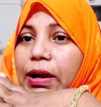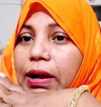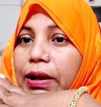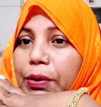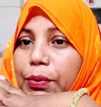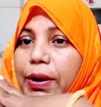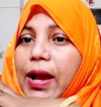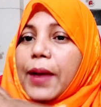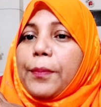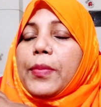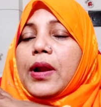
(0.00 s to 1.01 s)
কারণ
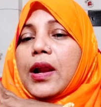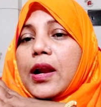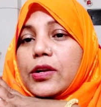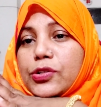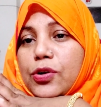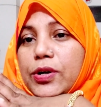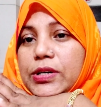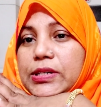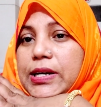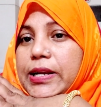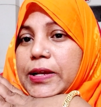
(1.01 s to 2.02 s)
আপনার
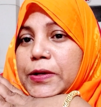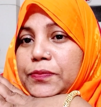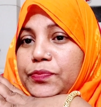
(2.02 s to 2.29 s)
সংসারে